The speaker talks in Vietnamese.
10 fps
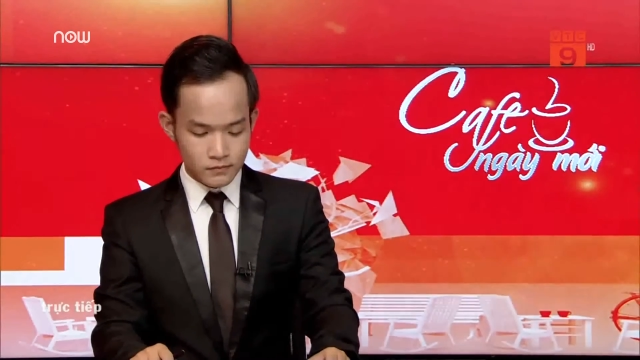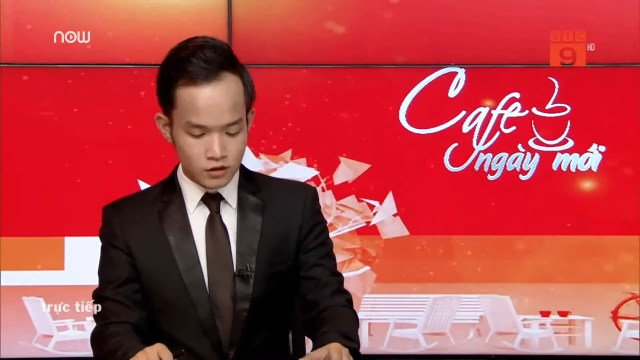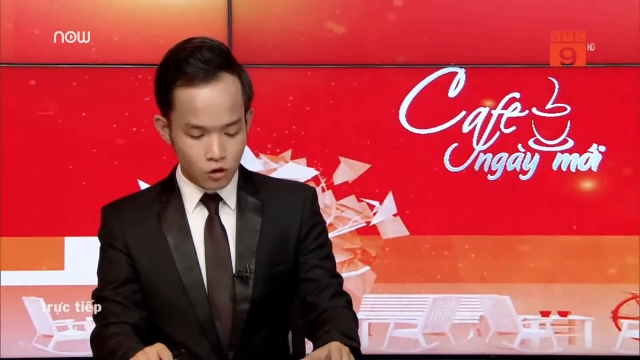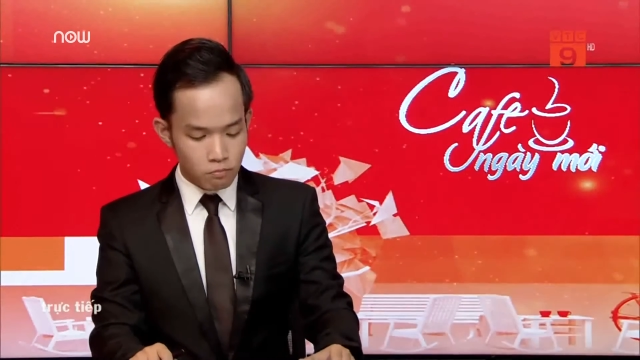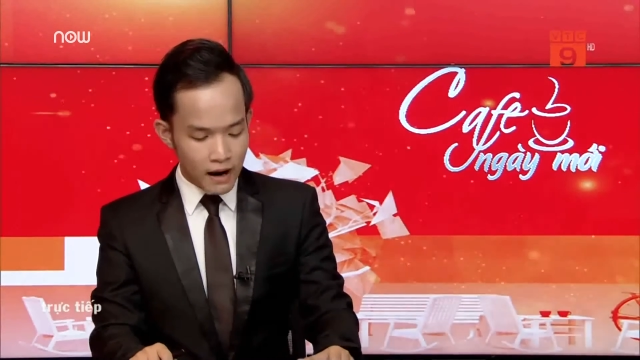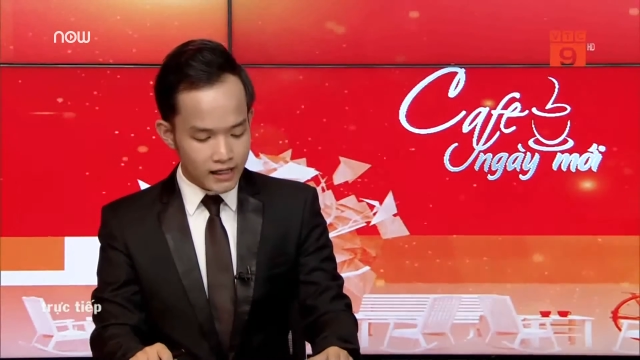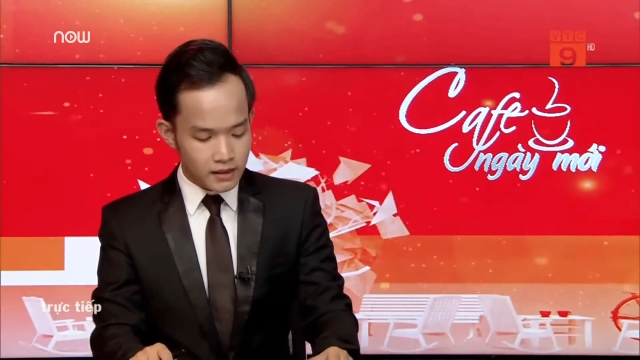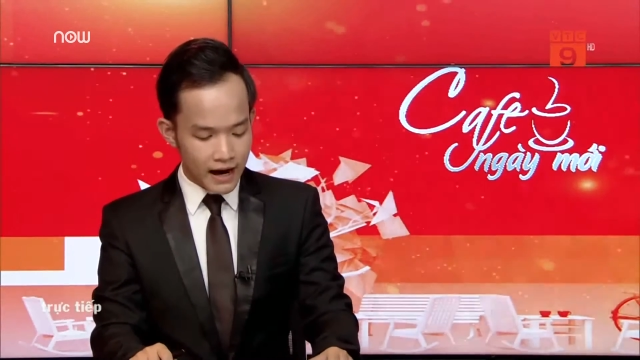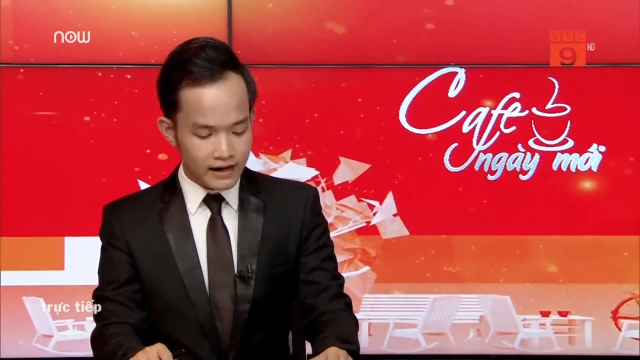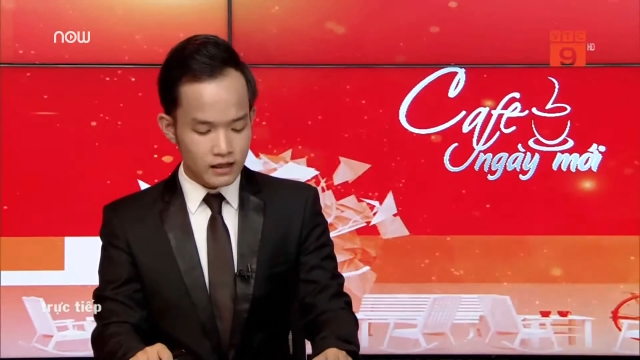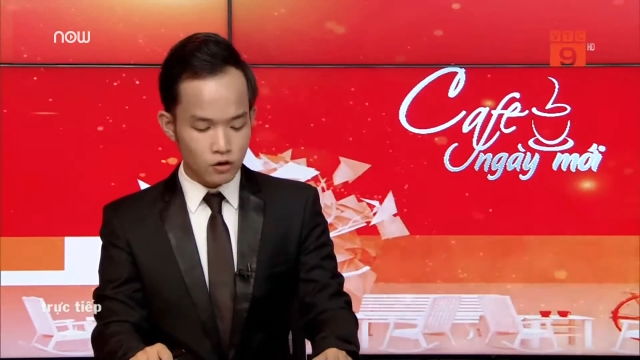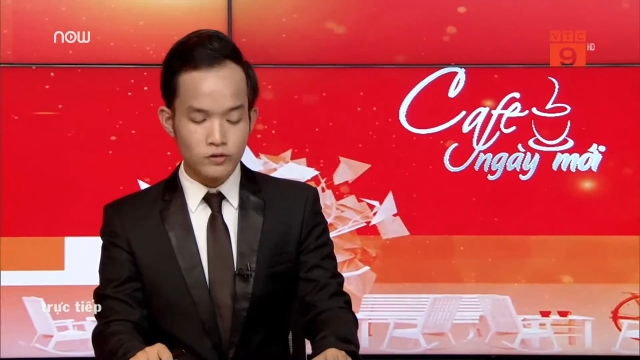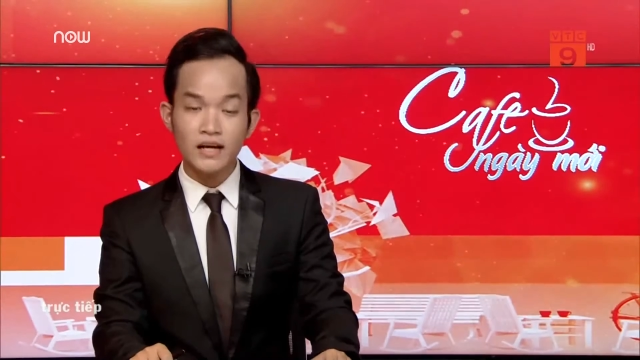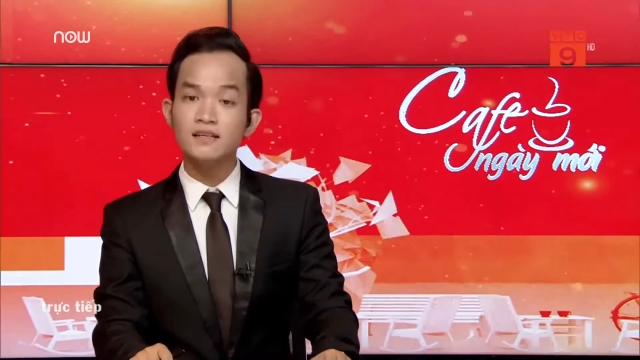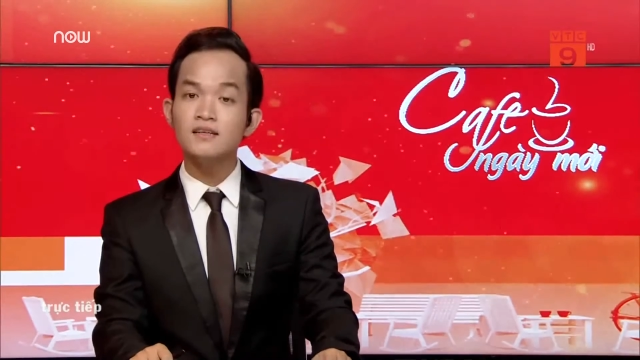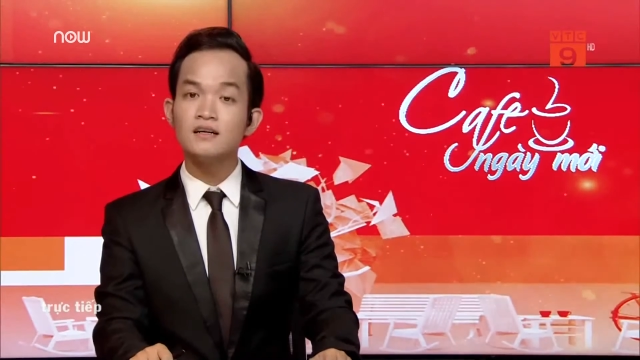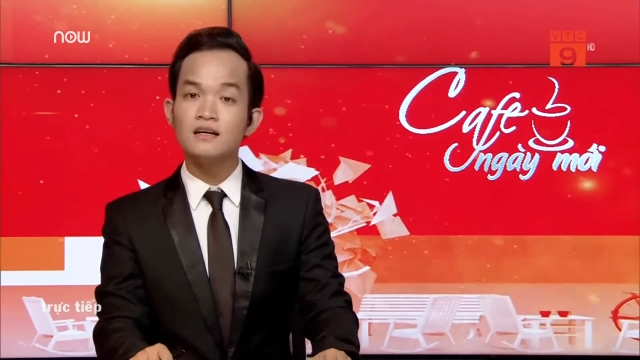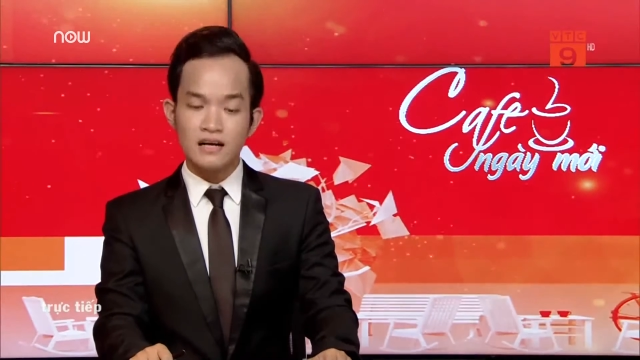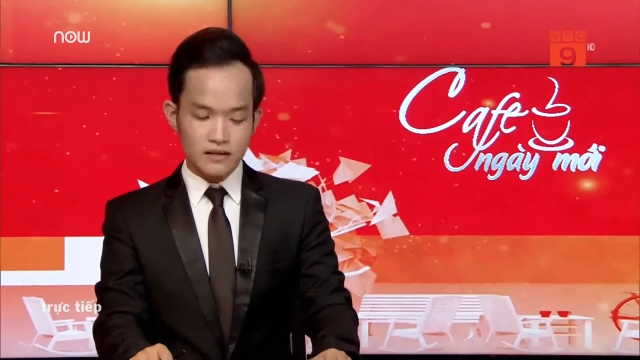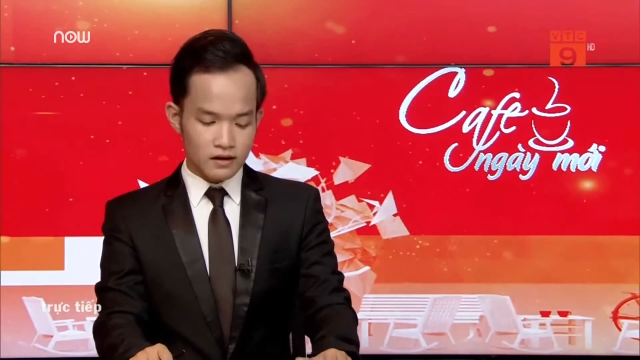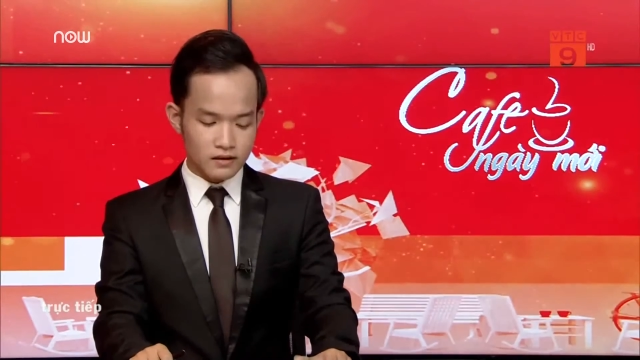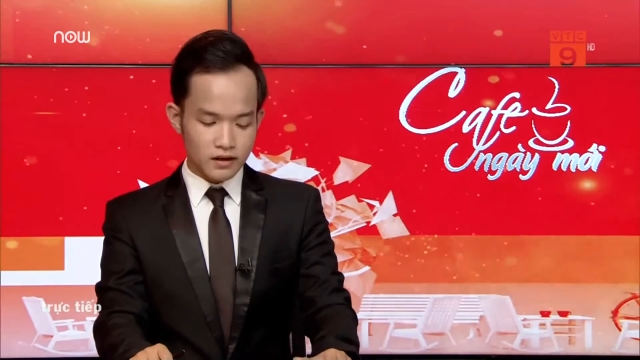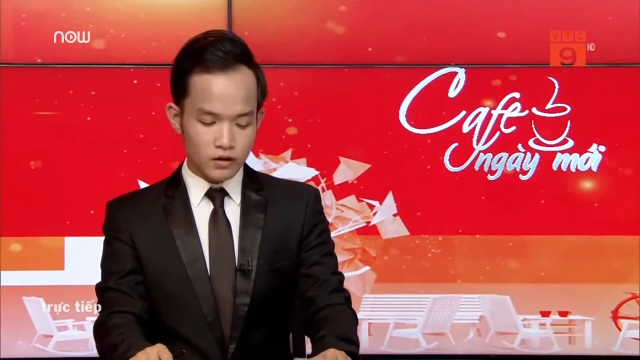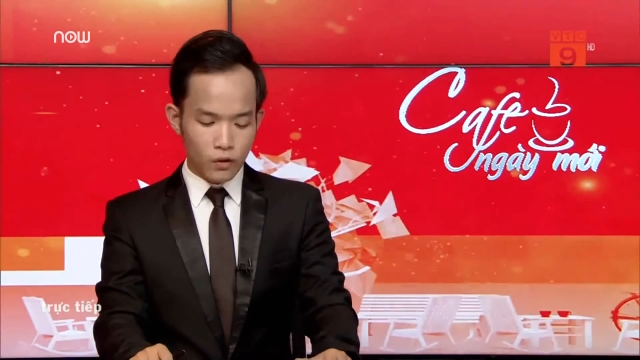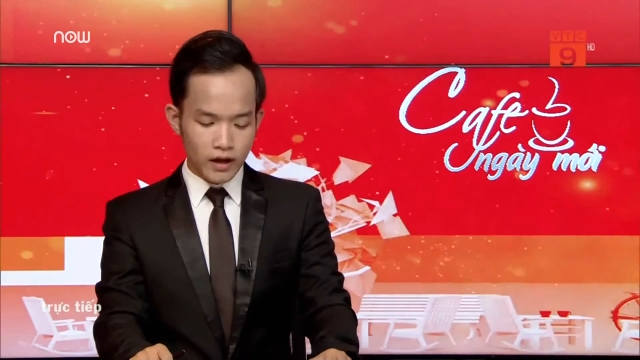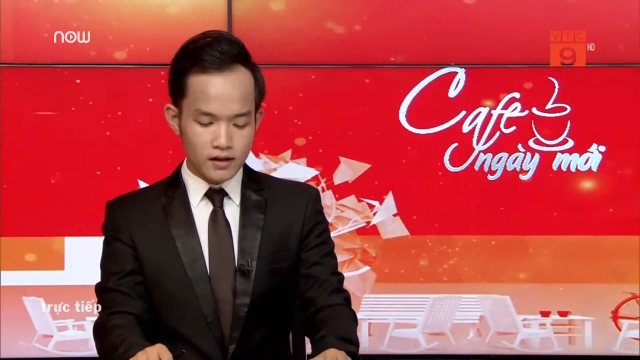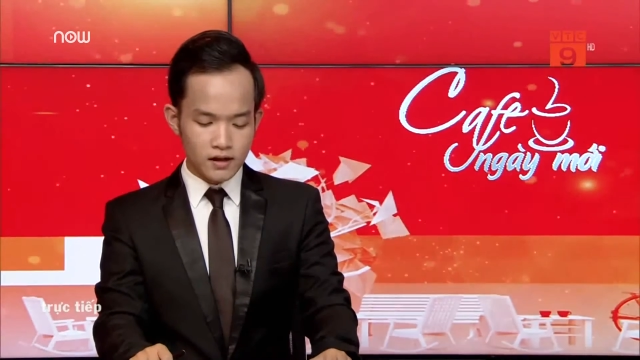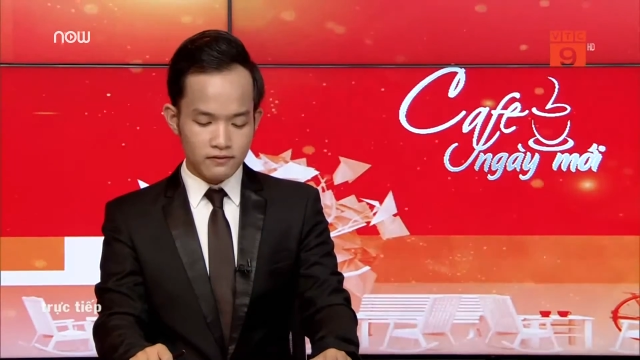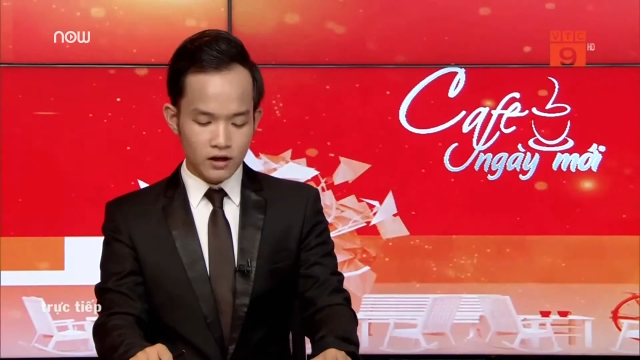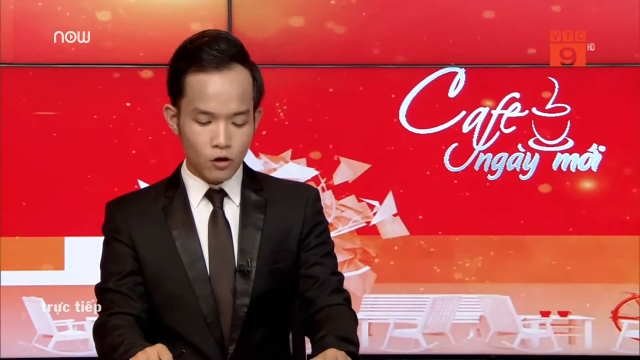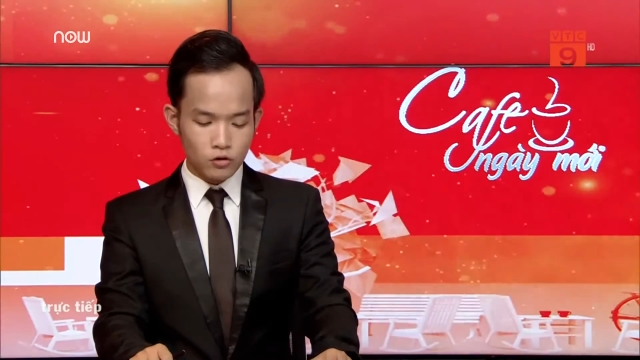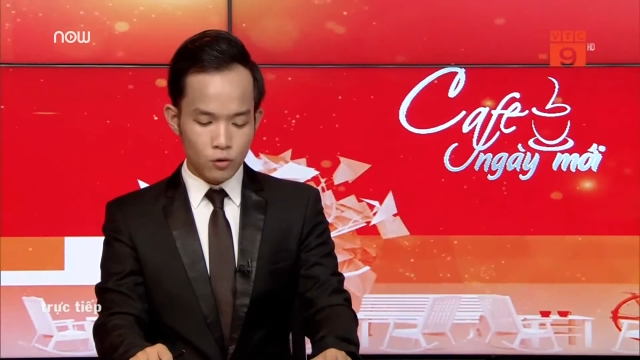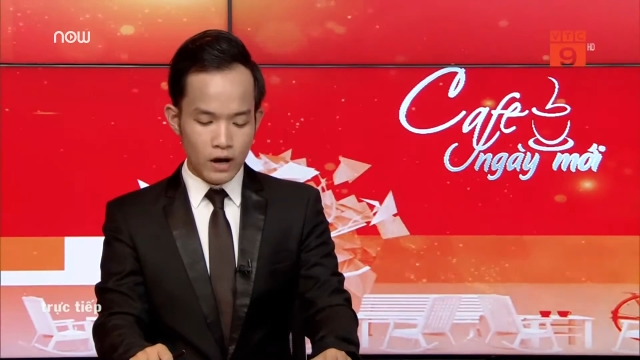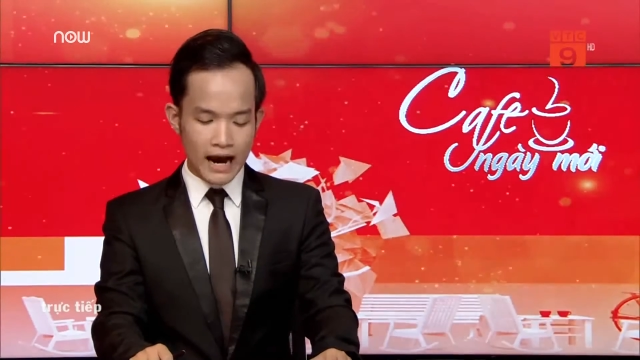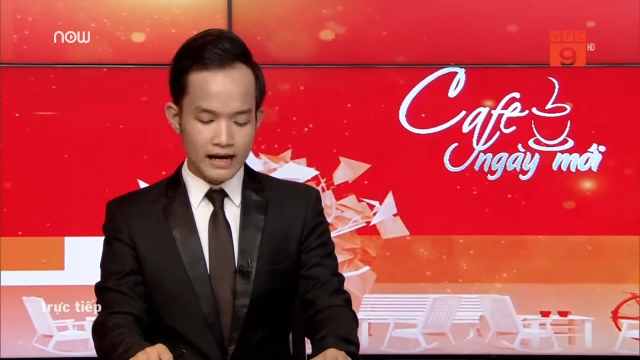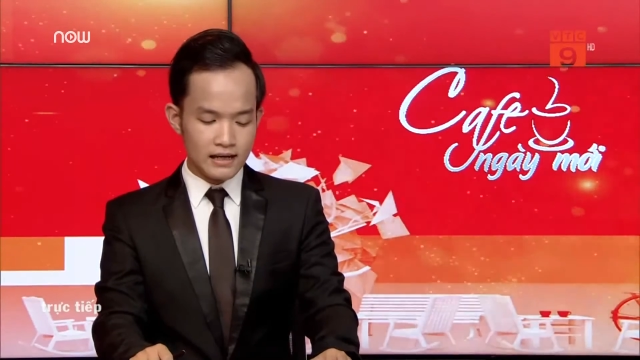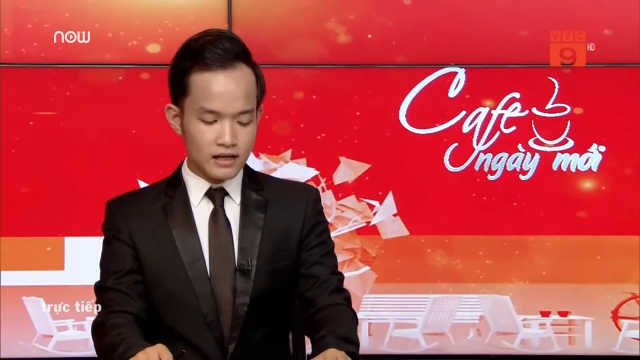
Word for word: cùng ba người bạn là Đỗ Thanh Hương, Trần Thị Quế Lương và Ngô Thu Hà